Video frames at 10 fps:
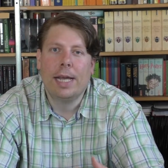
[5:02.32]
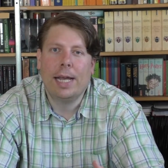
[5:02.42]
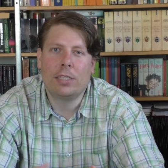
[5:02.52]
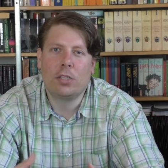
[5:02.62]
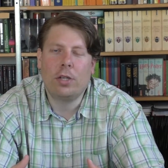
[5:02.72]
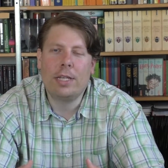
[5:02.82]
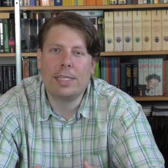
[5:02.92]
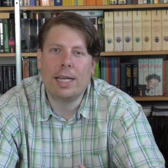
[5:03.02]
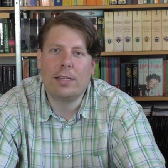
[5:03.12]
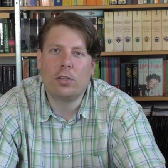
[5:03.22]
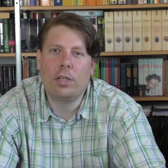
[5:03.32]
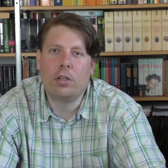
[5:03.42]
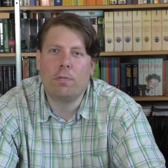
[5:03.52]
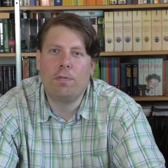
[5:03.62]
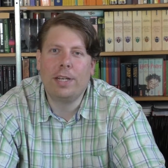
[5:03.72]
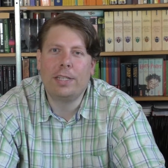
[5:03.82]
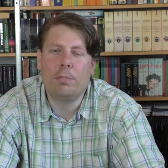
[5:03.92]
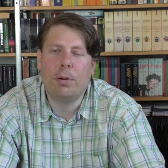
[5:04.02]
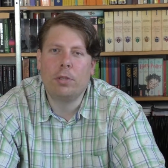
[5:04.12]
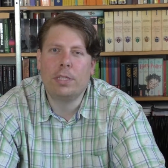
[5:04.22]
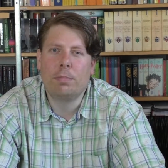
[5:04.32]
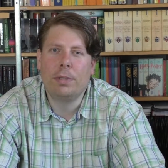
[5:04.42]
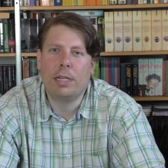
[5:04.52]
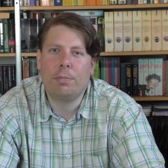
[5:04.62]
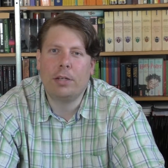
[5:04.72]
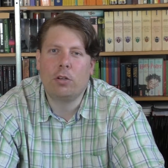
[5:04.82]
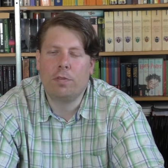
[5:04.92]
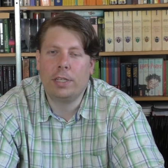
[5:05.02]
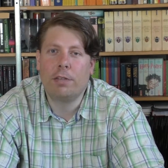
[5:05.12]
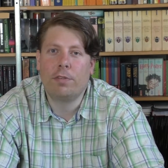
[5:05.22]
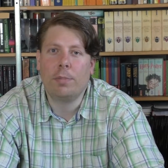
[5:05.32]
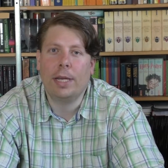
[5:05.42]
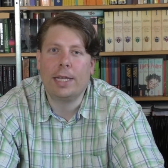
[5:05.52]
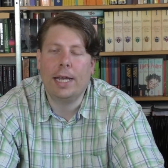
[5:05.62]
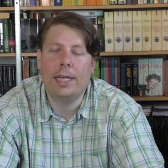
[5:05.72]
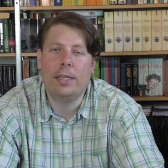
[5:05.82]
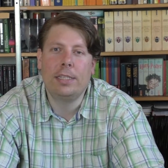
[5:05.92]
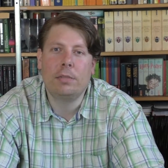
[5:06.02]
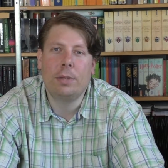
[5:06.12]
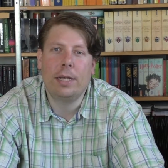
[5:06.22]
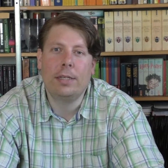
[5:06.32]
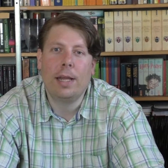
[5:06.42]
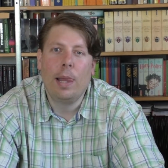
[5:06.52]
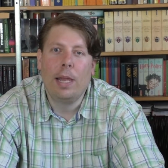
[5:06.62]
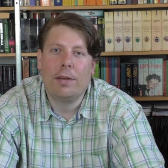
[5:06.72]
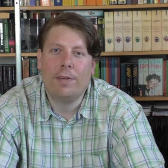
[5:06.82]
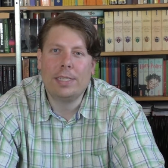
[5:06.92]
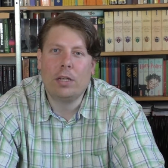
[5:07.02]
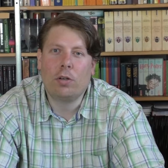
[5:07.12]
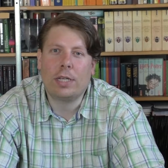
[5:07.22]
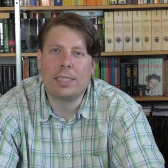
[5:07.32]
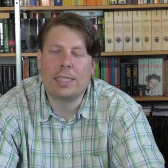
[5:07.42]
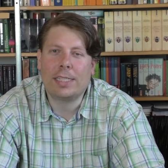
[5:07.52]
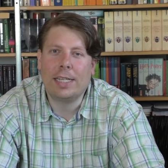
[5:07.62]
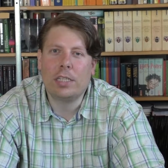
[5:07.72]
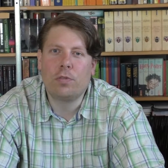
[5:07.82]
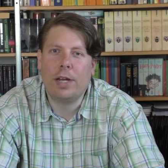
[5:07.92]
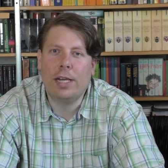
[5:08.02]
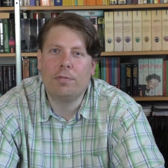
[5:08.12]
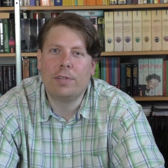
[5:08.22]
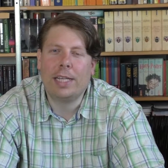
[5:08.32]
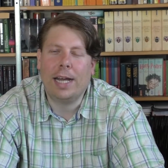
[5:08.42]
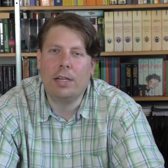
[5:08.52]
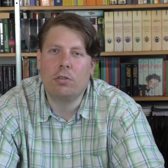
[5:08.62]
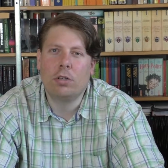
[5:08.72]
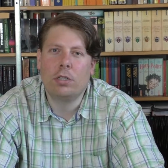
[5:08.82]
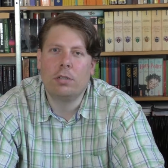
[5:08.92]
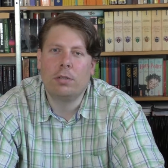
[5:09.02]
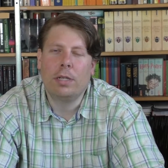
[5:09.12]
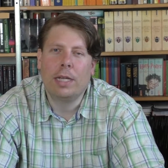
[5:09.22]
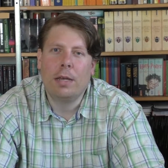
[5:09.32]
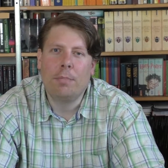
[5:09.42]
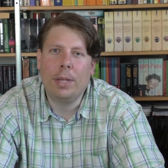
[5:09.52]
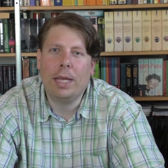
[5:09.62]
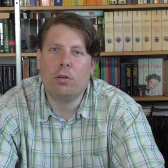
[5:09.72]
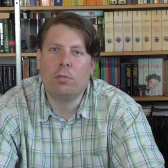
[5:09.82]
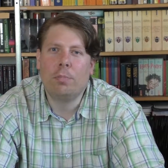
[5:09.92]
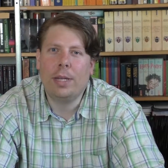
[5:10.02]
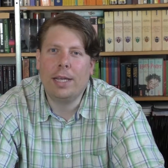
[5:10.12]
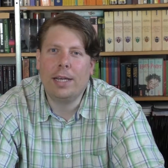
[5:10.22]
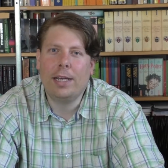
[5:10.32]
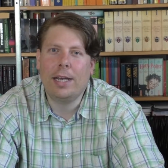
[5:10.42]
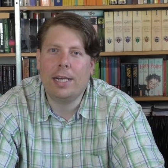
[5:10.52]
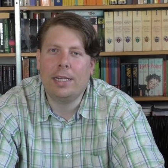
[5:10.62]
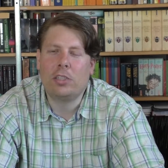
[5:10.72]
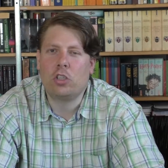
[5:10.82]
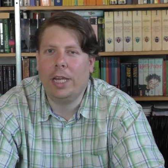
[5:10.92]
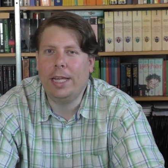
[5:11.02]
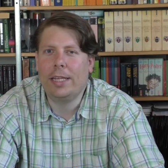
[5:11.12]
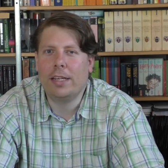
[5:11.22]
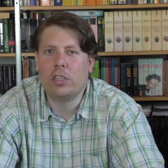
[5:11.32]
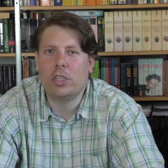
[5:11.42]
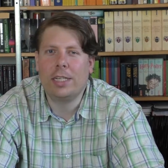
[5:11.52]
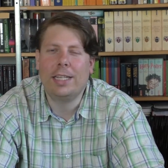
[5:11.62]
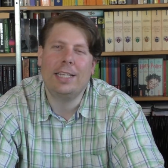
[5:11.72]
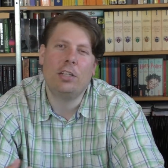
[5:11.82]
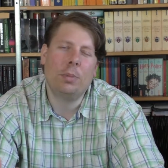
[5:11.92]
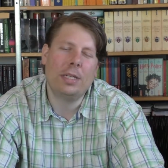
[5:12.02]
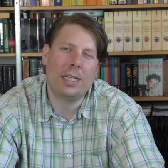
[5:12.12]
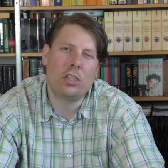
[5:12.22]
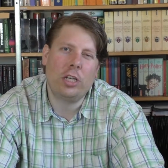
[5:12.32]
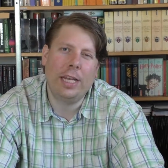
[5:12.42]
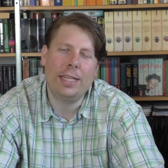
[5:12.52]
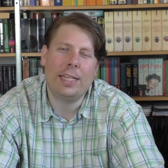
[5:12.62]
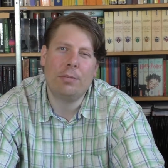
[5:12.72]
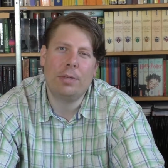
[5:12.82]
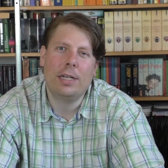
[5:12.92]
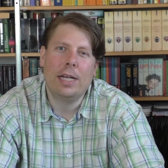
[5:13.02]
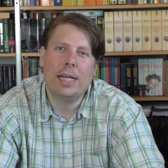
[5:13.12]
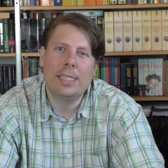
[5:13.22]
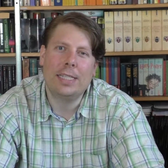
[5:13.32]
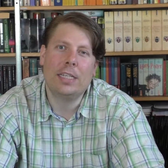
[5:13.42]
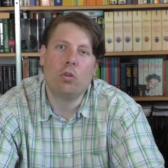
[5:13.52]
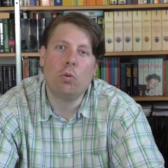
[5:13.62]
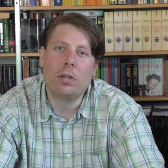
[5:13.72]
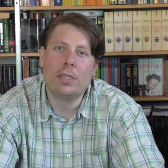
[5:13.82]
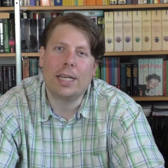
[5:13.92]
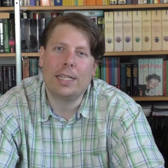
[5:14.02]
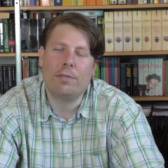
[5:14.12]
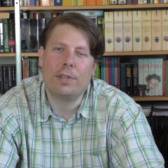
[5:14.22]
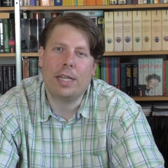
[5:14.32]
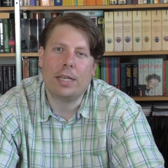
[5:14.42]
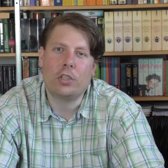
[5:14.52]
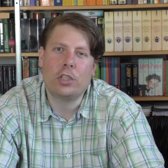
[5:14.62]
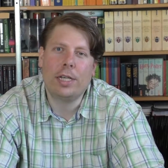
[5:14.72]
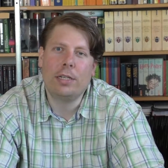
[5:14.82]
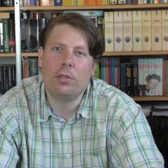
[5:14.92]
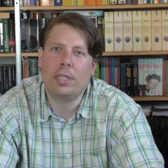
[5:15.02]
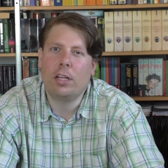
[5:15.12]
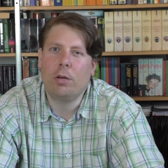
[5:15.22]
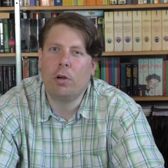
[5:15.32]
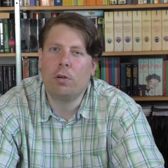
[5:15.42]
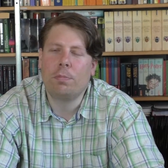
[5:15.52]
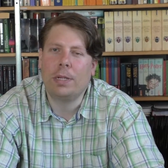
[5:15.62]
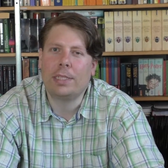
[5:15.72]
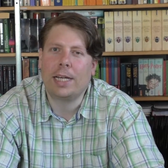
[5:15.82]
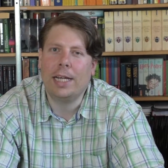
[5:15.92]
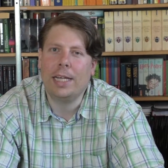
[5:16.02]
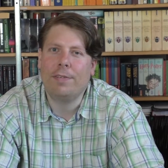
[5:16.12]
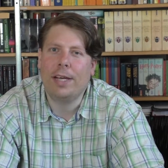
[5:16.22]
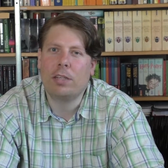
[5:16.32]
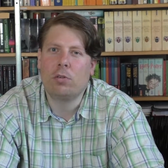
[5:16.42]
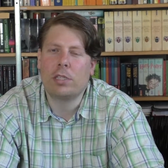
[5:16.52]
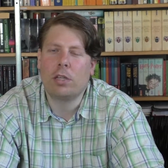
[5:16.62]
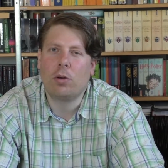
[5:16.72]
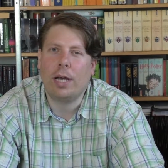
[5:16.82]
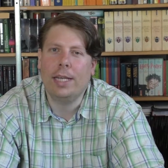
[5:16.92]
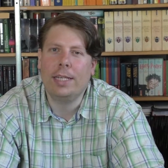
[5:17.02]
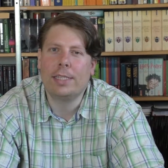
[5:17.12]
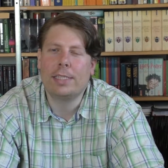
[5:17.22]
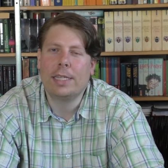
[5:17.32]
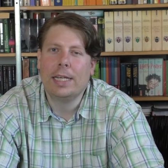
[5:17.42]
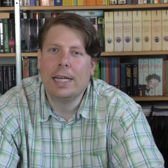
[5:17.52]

Also solche Sachen, solche Konflikte baut jetzt Michael Pankofer hier vermehrt ein in diesem Band. Was auch ganz interessant ist, vor allem wird Aldo mehr und mehr als schlecht dargestellt. Ja, nicht unbedingt als schlecht, aber seine dunkle Seite wird dargestellt. Und ich glaube, auch in Band 3 erwartet uns dann noch einiges,